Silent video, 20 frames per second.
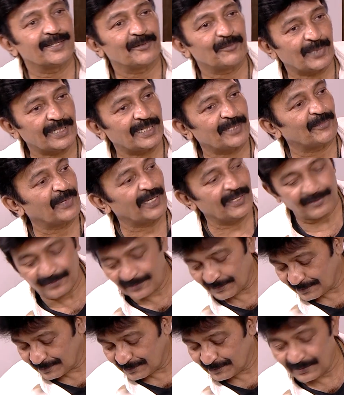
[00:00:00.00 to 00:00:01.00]
బట్ మేము
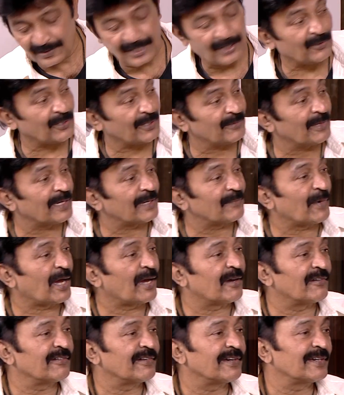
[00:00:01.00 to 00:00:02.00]
ఉన్నా కూడా మా
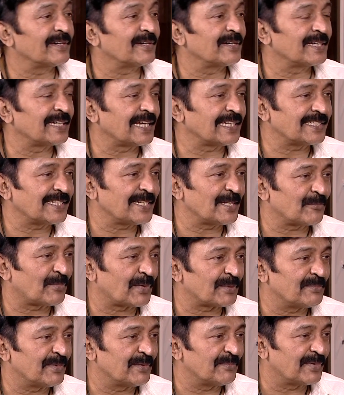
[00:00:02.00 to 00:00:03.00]
నచ్చిన
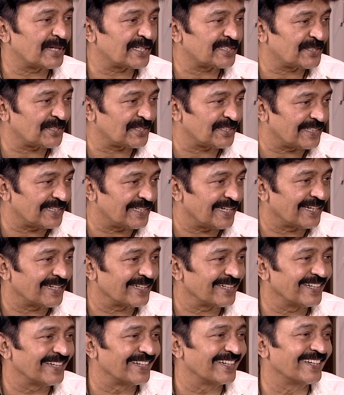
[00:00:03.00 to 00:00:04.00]
బ్రతుకు ఇదే
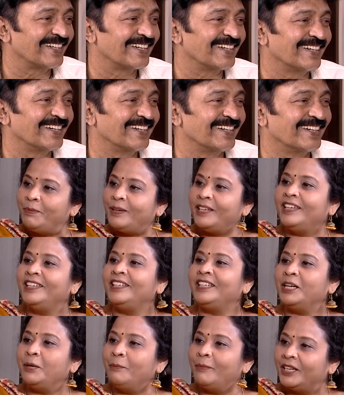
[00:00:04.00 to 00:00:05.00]
అదే మరీ
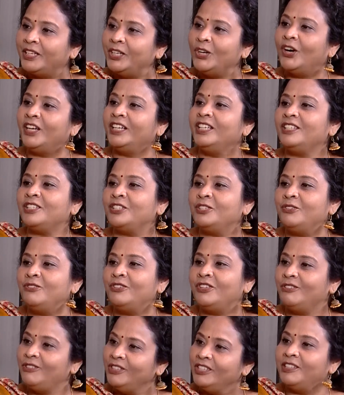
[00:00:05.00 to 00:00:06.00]
ప్లెయిన్గా మరీ ఆనెస్ట్గా ఉంటే
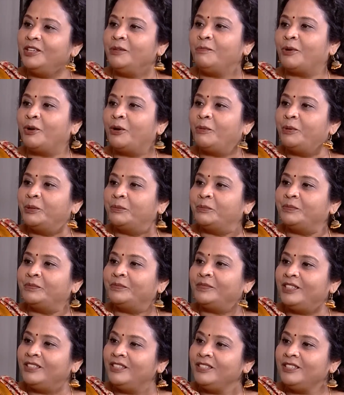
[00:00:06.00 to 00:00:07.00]
కూడా ఇదే ప్రాబ్లం
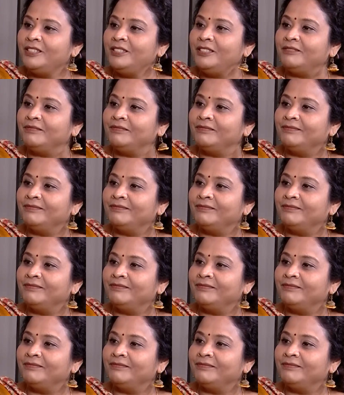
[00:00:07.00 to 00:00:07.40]
కదా సార్